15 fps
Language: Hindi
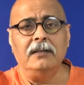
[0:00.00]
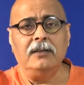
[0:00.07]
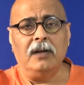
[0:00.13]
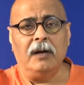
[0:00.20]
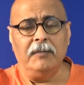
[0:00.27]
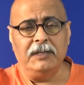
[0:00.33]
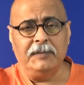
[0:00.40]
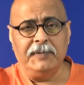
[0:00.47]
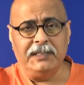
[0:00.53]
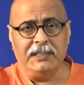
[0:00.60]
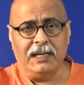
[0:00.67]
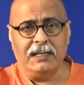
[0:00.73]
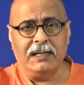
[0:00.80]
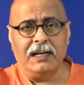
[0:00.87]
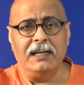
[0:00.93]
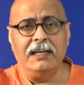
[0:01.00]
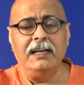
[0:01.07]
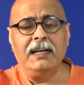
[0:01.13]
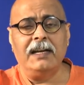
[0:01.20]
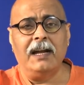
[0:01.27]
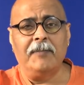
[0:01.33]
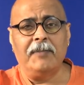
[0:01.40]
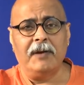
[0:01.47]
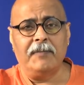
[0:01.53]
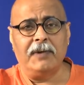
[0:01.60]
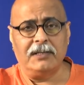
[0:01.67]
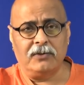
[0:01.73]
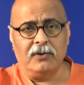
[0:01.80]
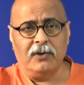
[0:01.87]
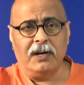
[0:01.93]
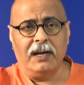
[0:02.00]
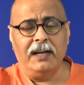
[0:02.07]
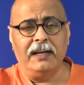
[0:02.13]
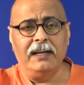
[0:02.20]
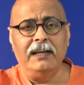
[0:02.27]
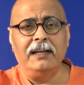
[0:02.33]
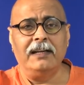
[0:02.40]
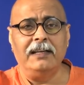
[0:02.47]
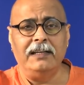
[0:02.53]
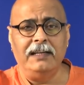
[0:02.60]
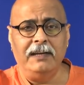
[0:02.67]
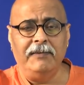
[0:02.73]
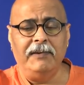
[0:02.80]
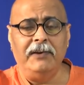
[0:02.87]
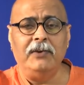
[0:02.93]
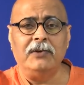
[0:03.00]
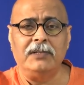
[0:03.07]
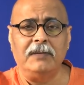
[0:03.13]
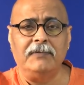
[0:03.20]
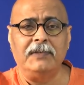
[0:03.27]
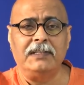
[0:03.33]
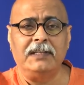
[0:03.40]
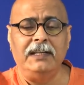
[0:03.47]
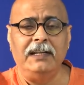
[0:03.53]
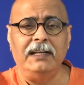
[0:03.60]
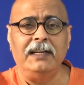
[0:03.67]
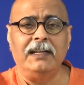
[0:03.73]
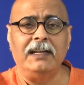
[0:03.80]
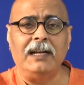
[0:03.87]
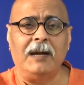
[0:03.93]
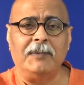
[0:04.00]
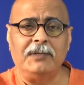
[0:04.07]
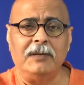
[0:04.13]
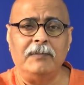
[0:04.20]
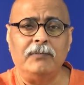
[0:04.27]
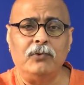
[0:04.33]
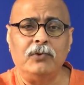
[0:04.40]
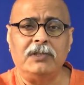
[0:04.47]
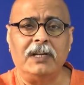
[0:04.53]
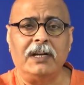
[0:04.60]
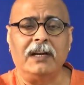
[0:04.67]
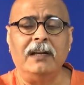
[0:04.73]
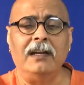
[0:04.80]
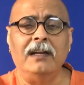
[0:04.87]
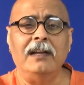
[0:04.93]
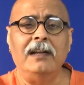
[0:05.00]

हम इस पर जानकारी लेके आपके पास और आएंगे लेकिन ये वीडियो सिर्फ इसलिए है कि आपसे हम पूछ सकें